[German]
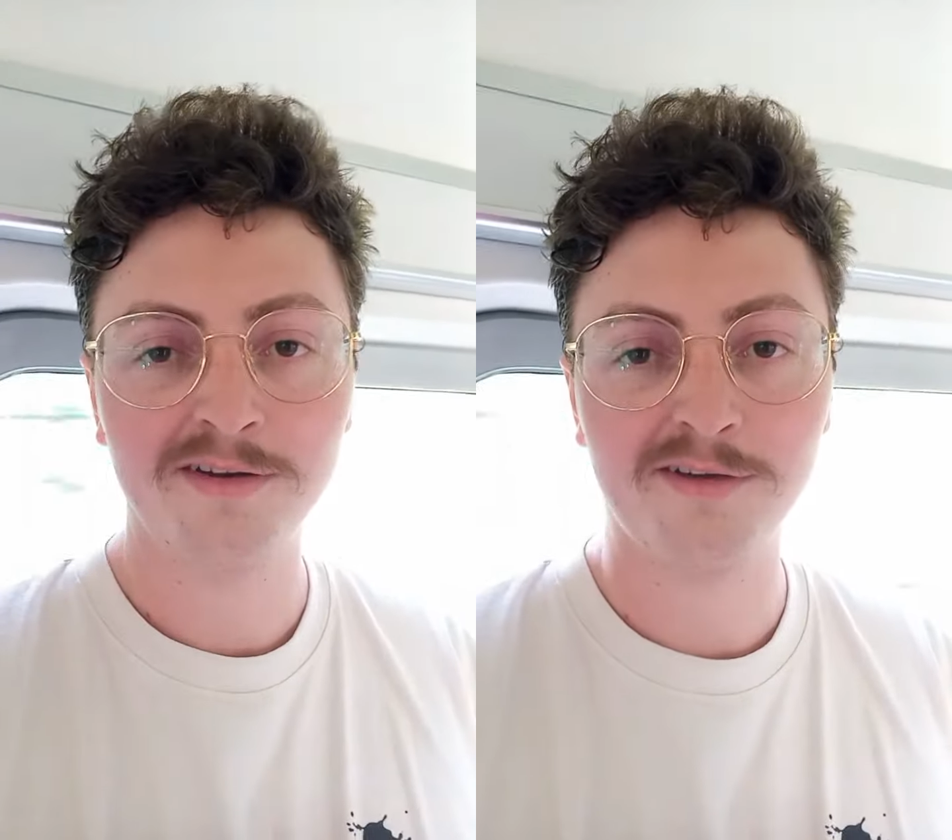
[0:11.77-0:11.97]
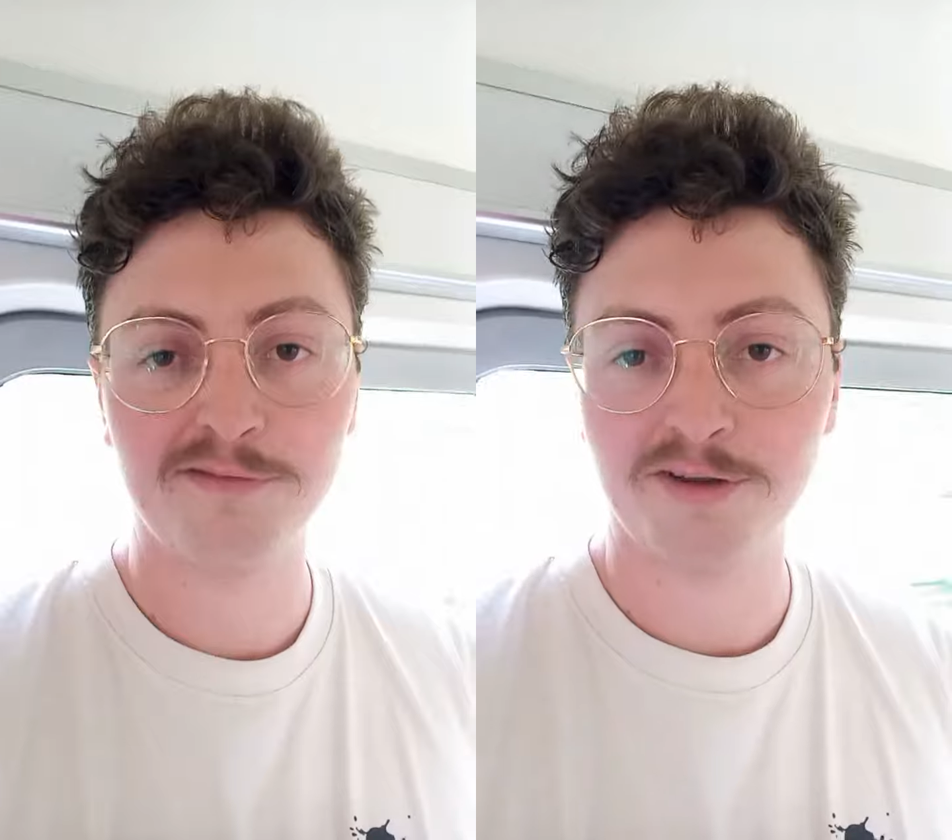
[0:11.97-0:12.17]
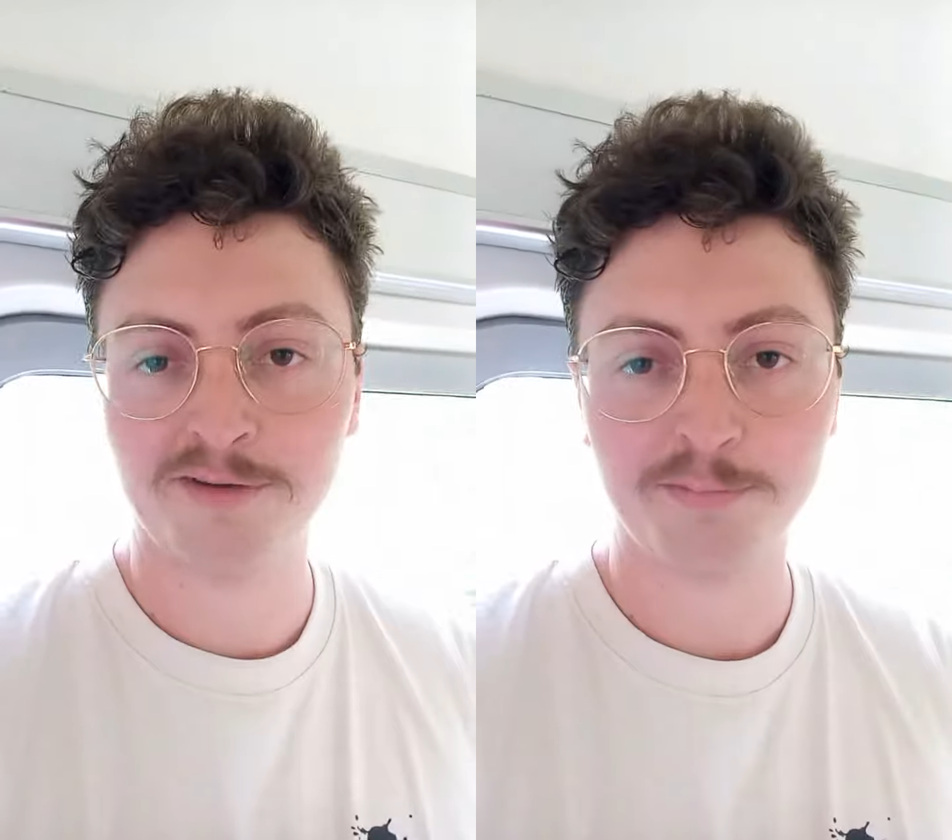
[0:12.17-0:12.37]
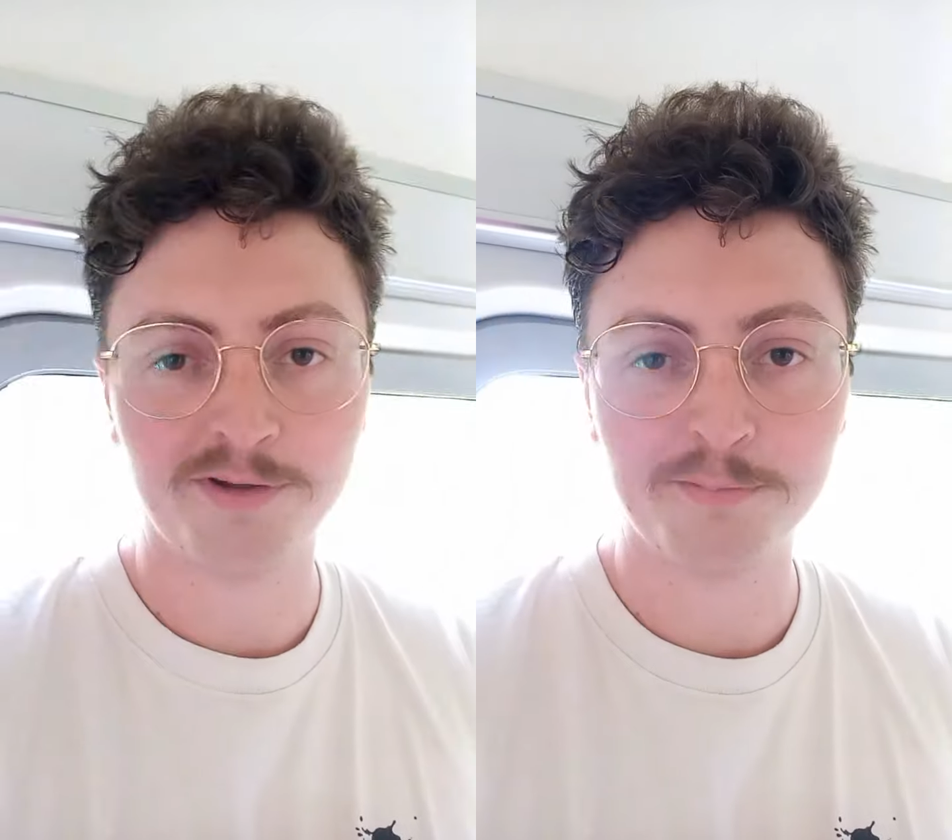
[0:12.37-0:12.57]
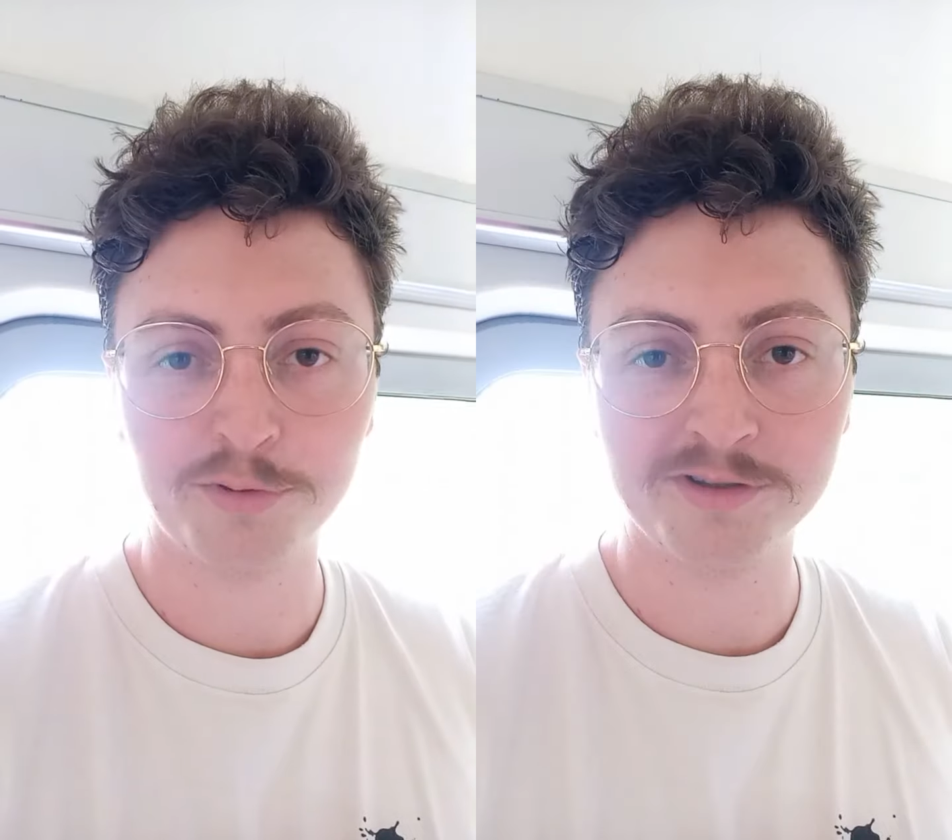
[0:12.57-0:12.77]
dann war ich
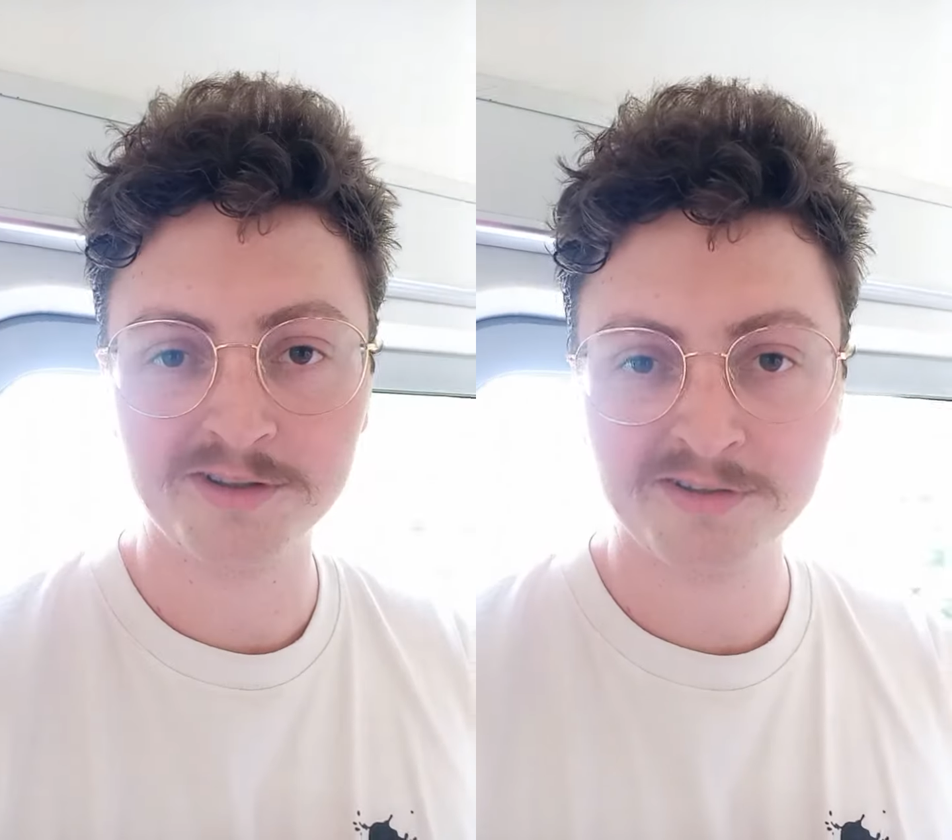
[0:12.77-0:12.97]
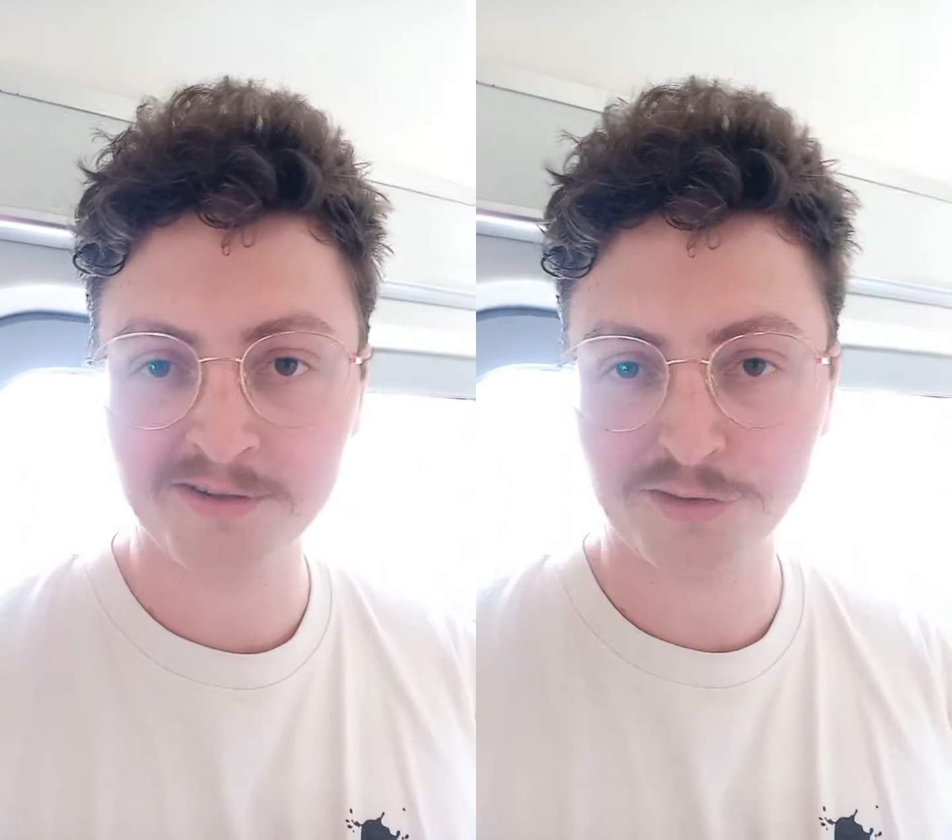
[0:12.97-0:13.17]
bei einem Polizisten,